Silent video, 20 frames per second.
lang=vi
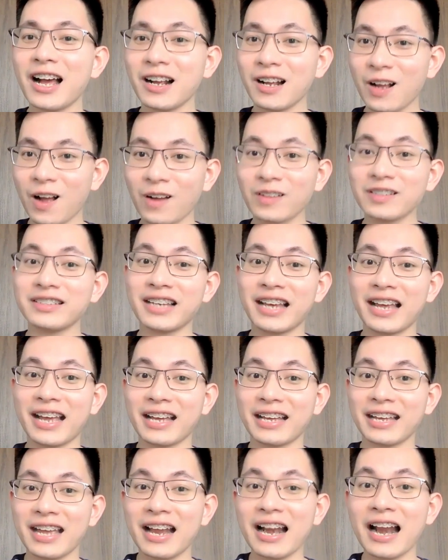Còn trẻ
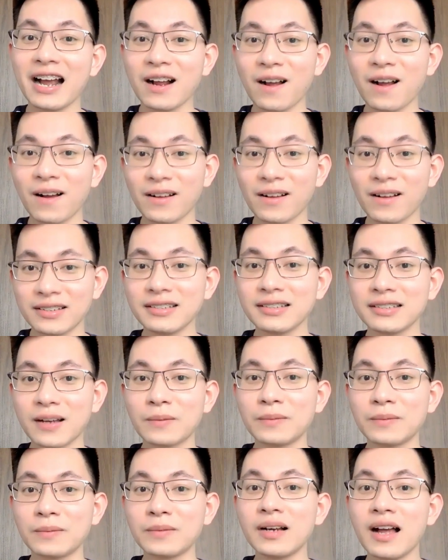nghĩa là còn sức
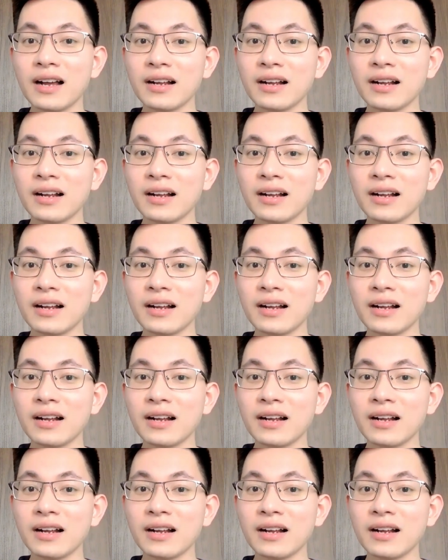sống,